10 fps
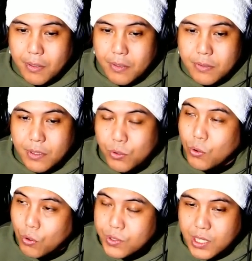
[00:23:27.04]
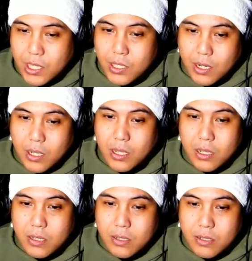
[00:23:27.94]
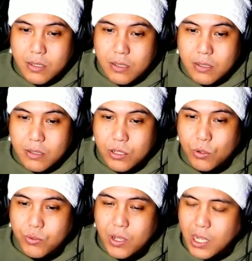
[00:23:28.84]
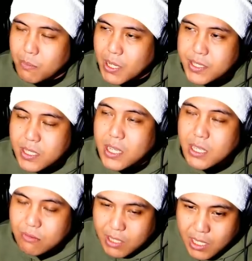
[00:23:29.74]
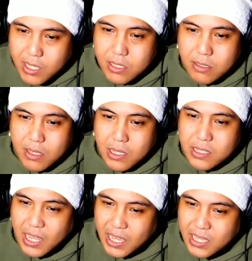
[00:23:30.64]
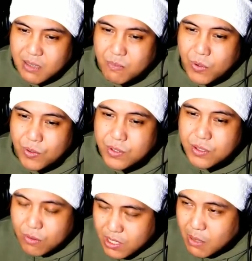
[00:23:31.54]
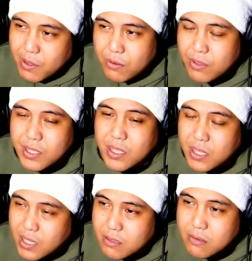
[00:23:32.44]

でどうって聞いたら、仕事は頑張ってんだけどね、最近ものすごい食べるようになってね、